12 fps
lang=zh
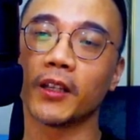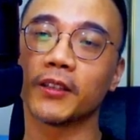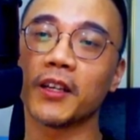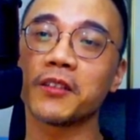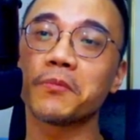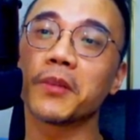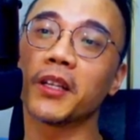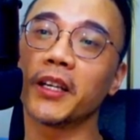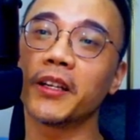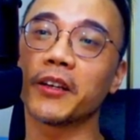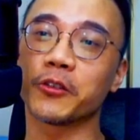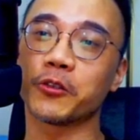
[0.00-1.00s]
但是
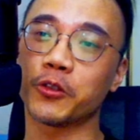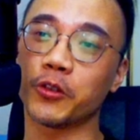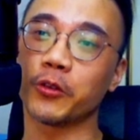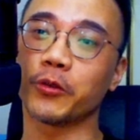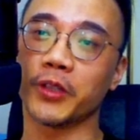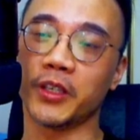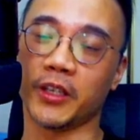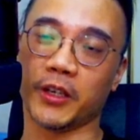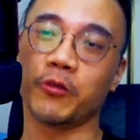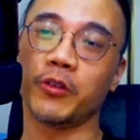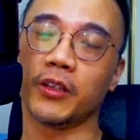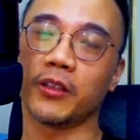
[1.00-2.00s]
millennial 就也
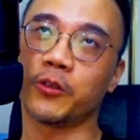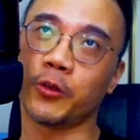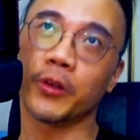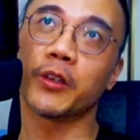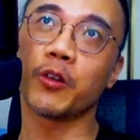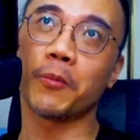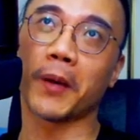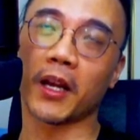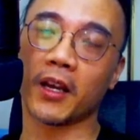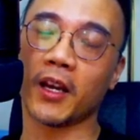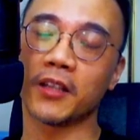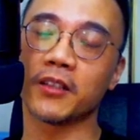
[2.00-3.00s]
会，却又把他
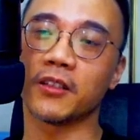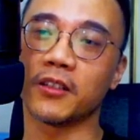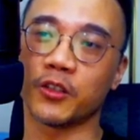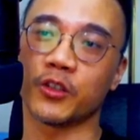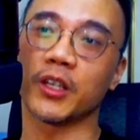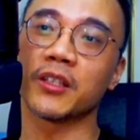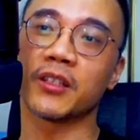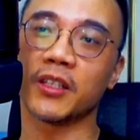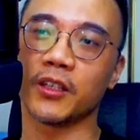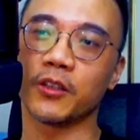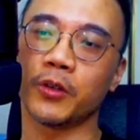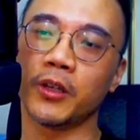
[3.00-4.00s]
看成了 Gen
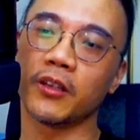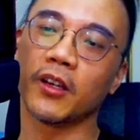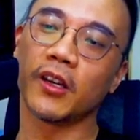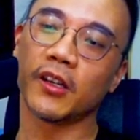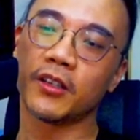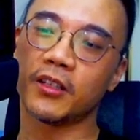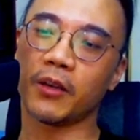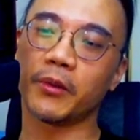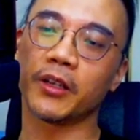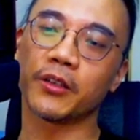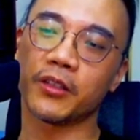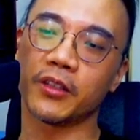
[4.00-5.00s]
Z。所以上面
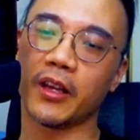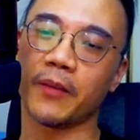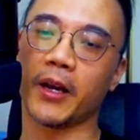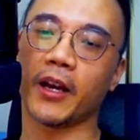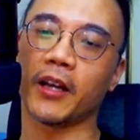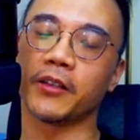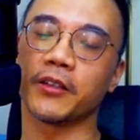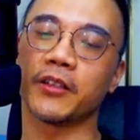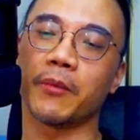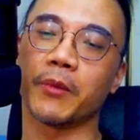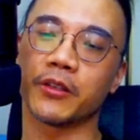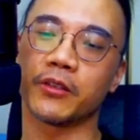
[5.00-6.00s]
那个世代把他看成
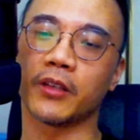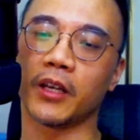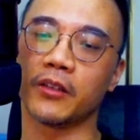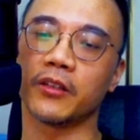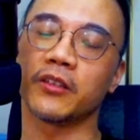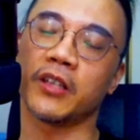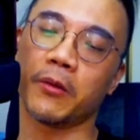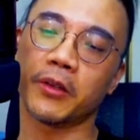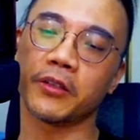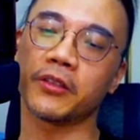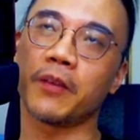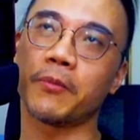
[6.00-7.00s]
下面世代的人，下面那
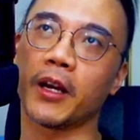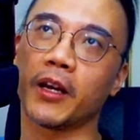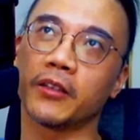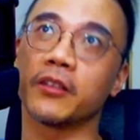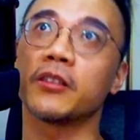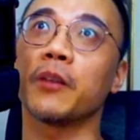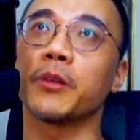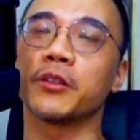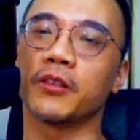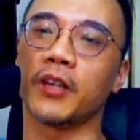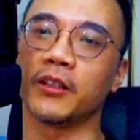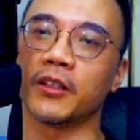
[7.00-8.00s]
个世代把他看成上面
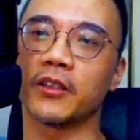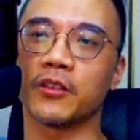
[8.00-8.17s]
世代的人。